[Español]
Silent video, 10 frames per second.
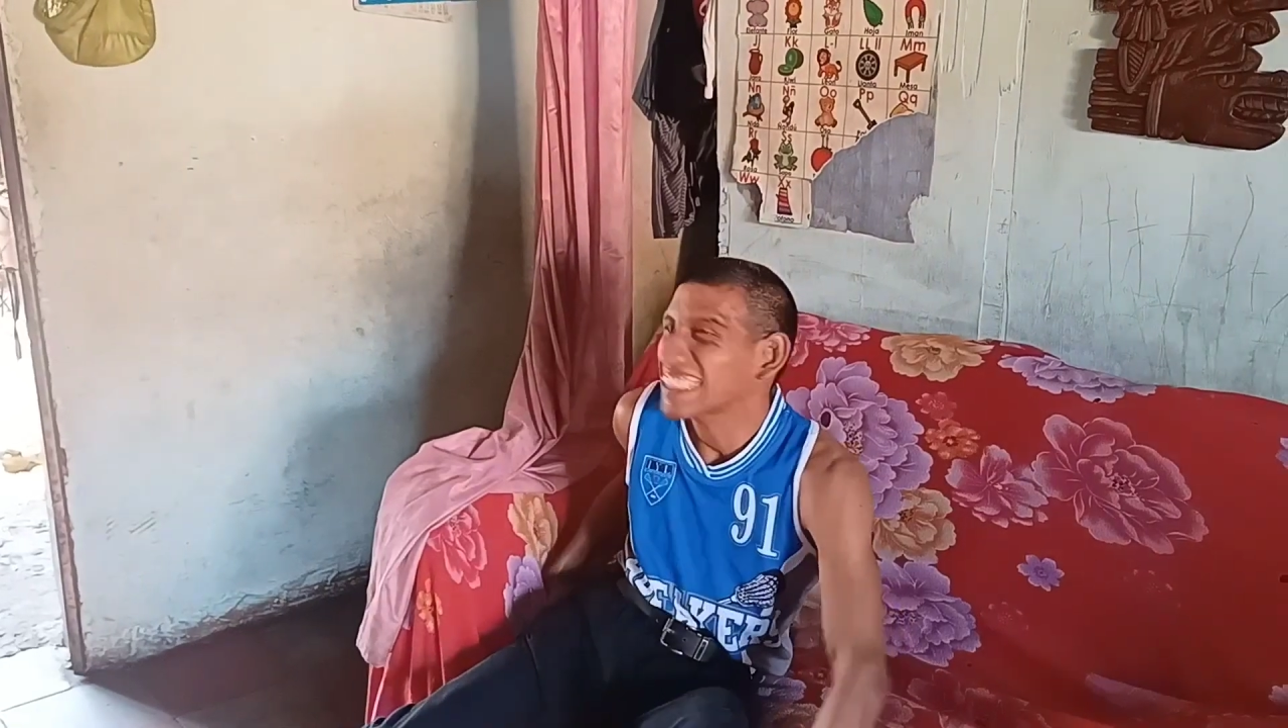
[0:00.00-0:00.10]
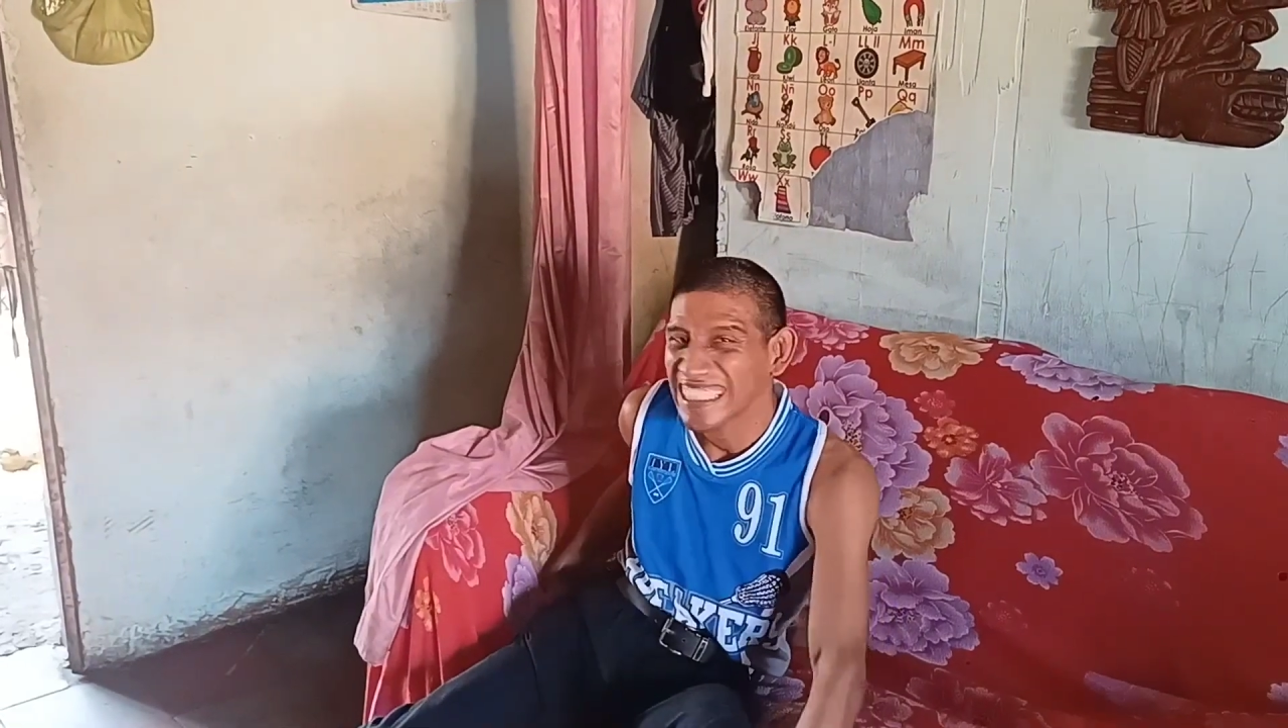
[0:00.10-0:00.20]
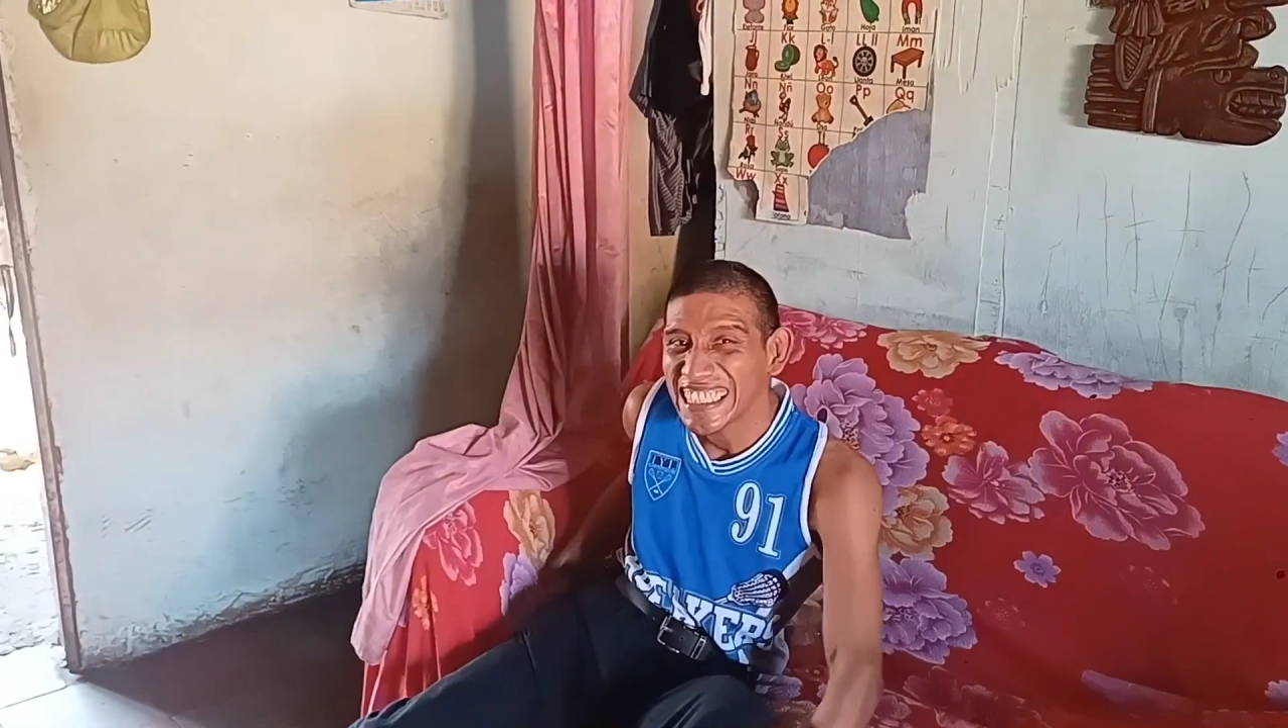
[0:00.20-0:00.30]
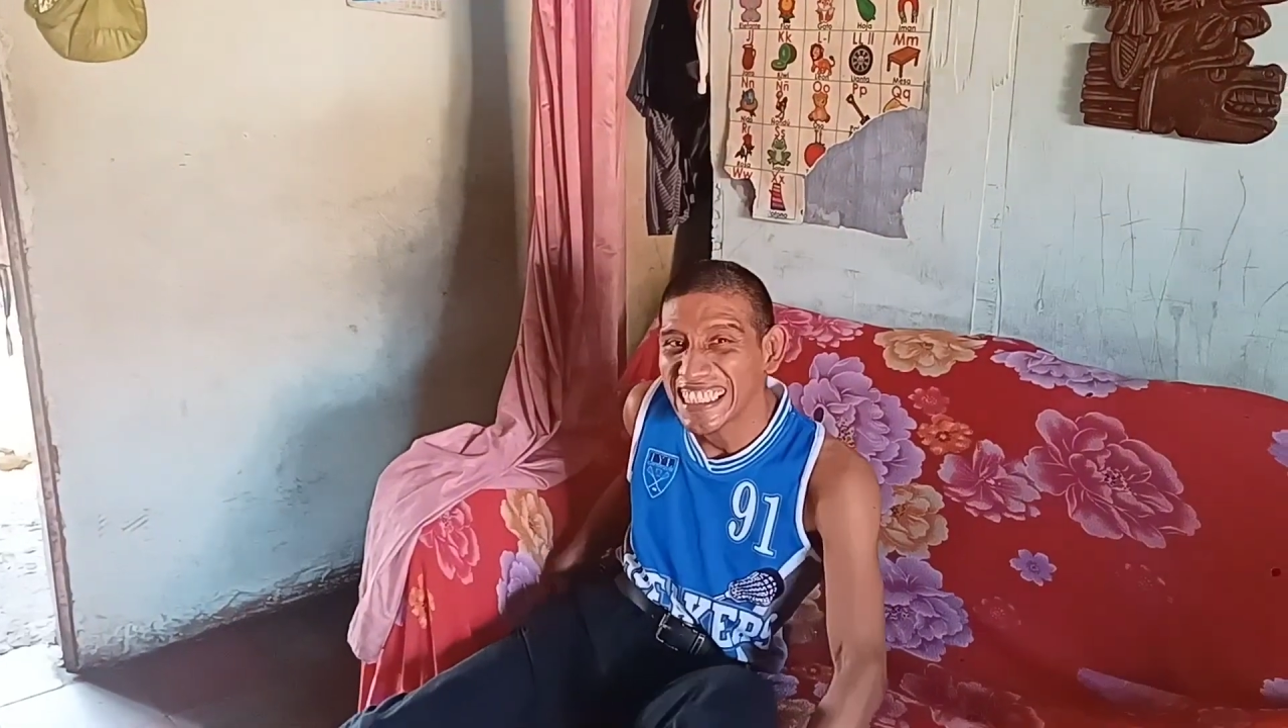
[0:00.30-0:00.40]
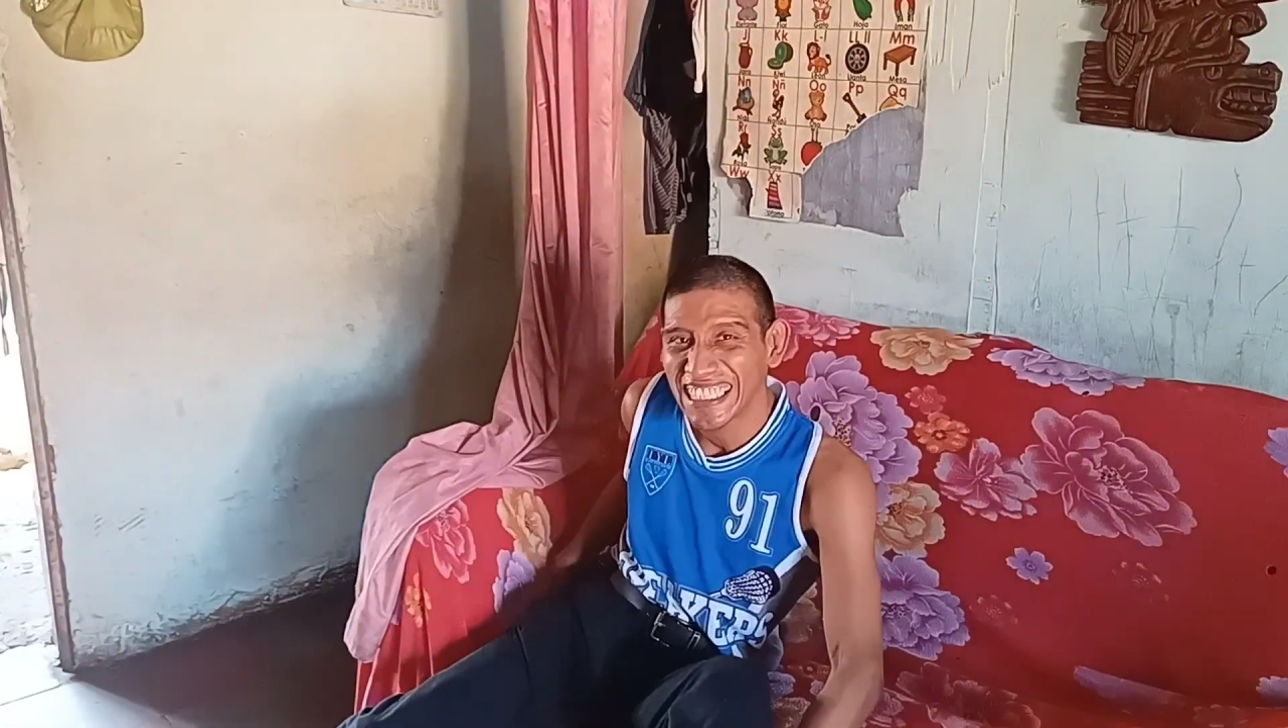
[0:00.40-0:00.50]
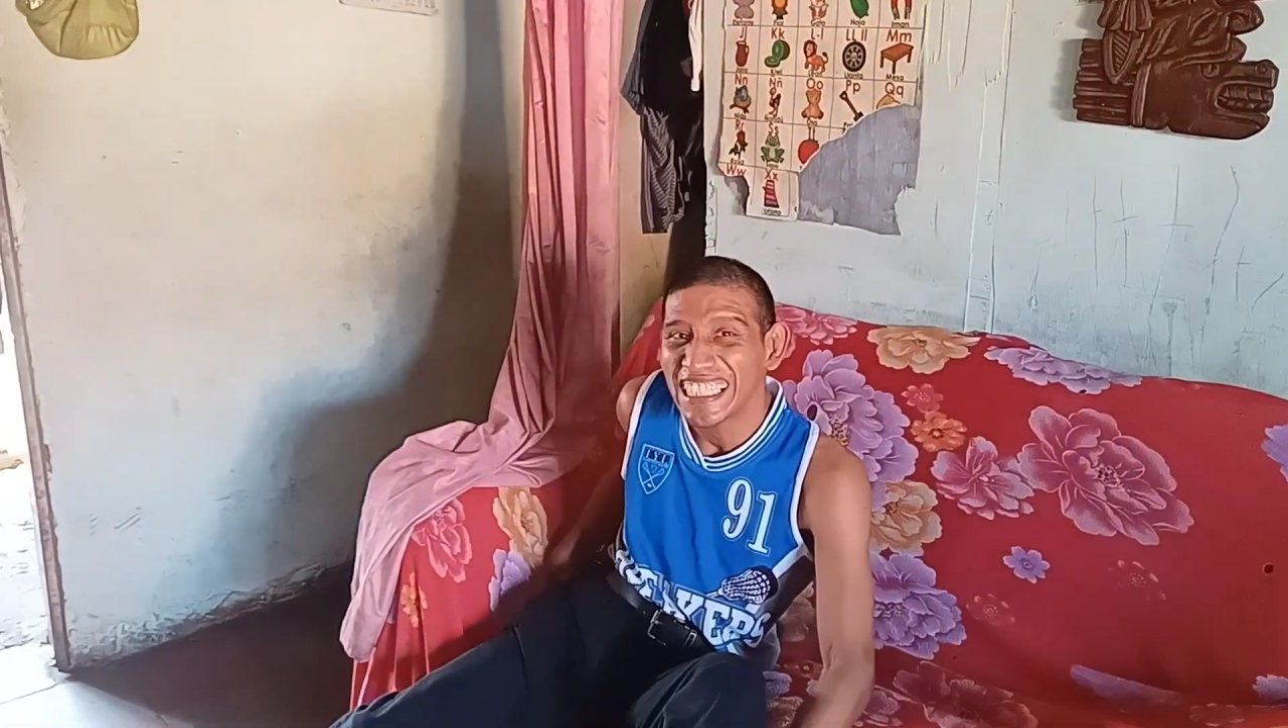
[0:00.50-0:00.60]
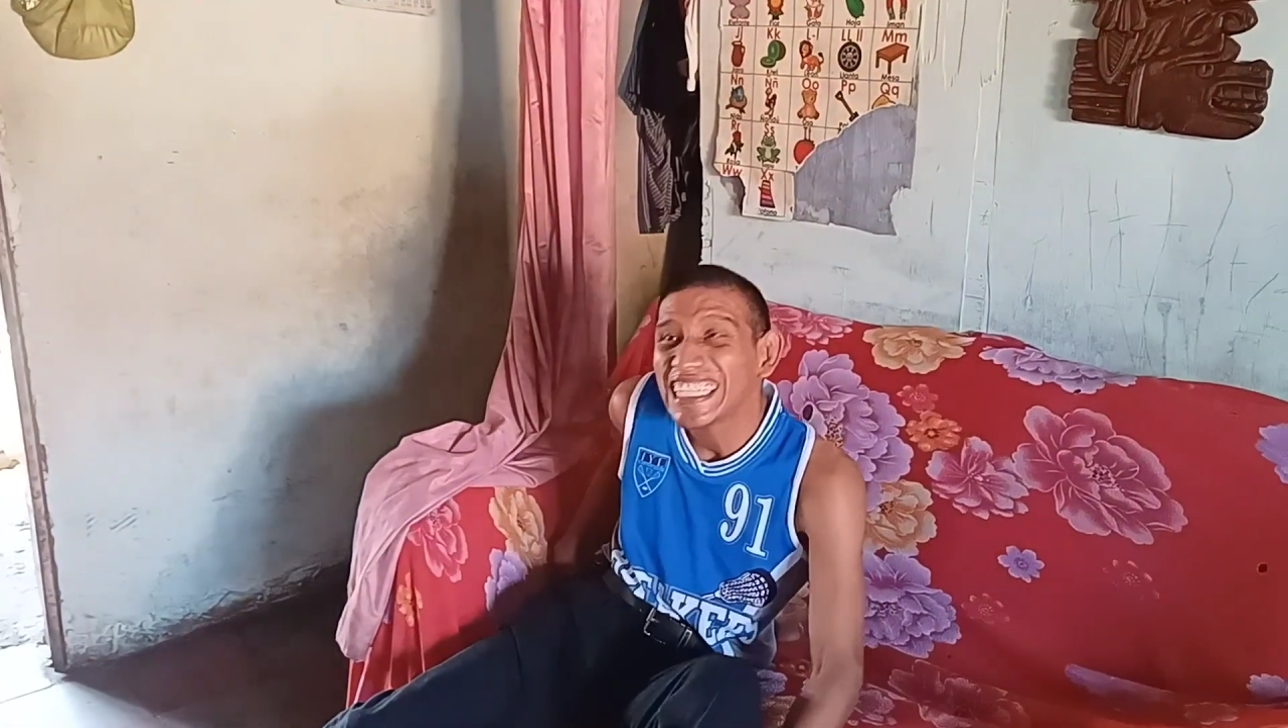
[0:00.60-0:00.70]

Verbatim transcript: venimos